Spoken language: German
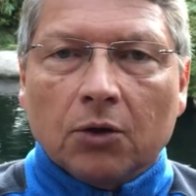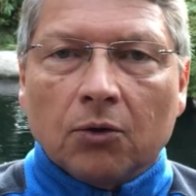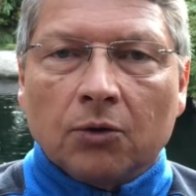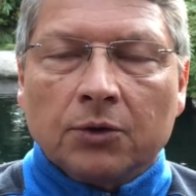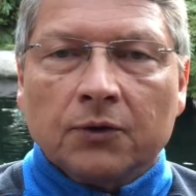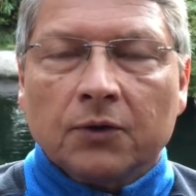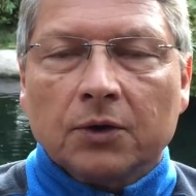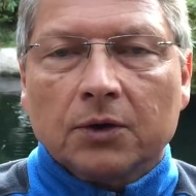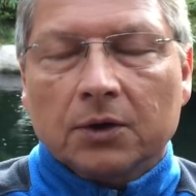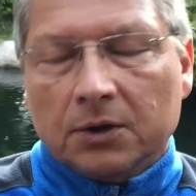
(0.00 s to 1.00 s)
und,
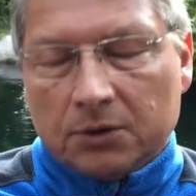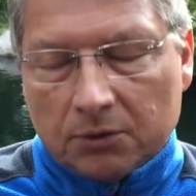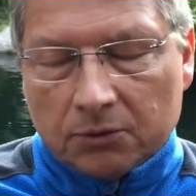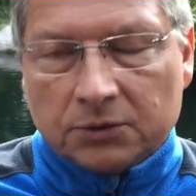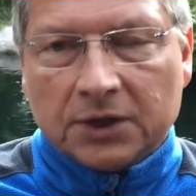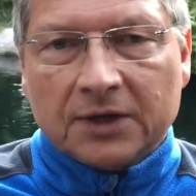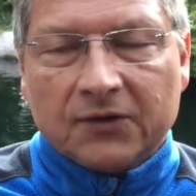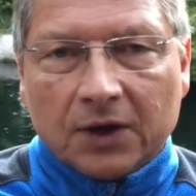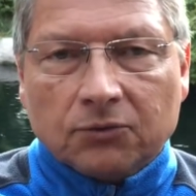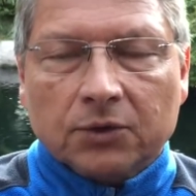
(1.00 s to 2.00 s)
äh, und dann
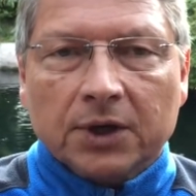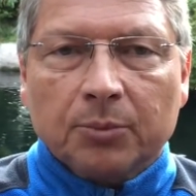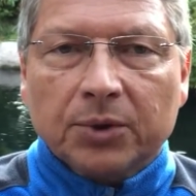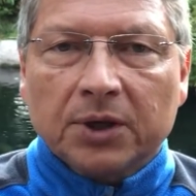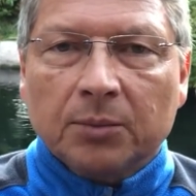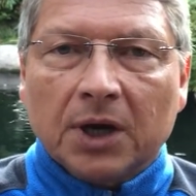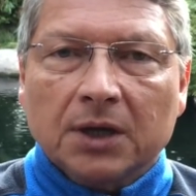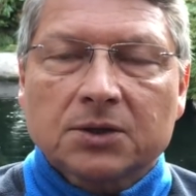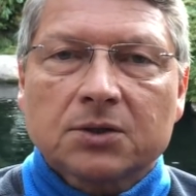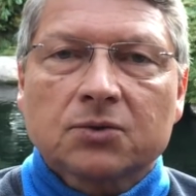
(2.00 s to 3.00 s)
sagt, okay, prima,
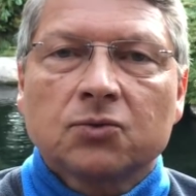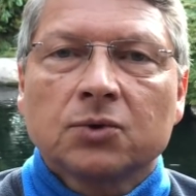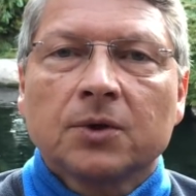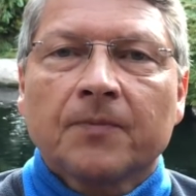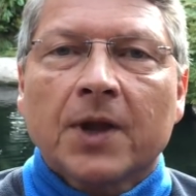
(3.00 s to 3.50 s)
alles ist gut,